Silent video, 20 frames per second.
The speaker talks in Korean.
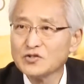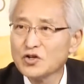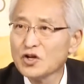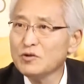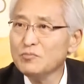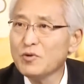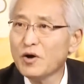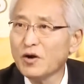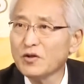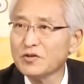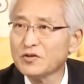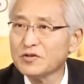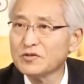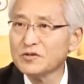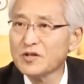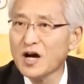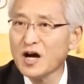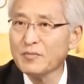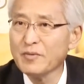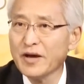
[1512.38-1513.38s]
설명을
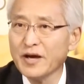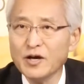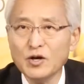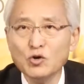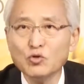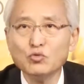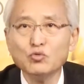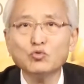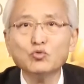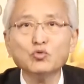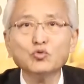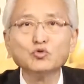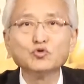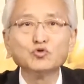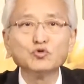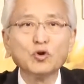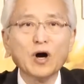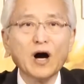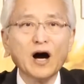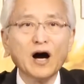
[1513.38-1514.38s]
들은 다음에
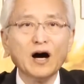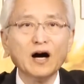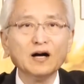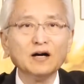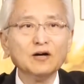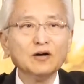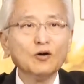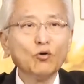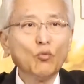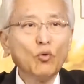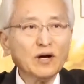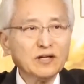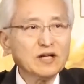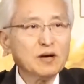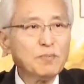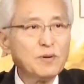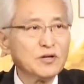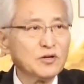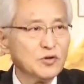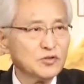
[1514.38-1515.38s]
우주가 화답하는